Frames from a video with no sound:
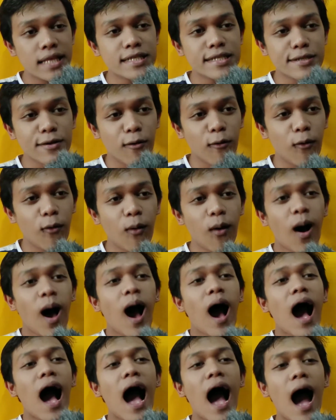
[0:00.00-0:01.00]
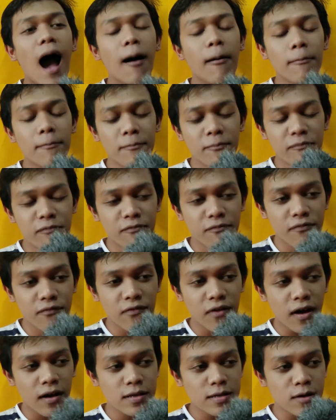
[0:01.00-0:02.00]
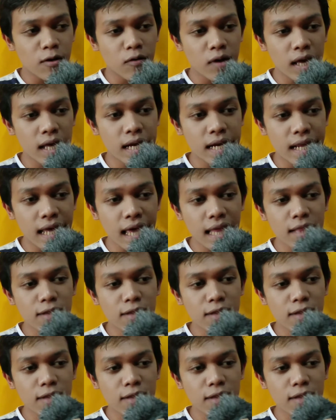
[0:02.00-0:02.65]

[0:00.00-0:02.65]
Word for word: So, um, kung i-rate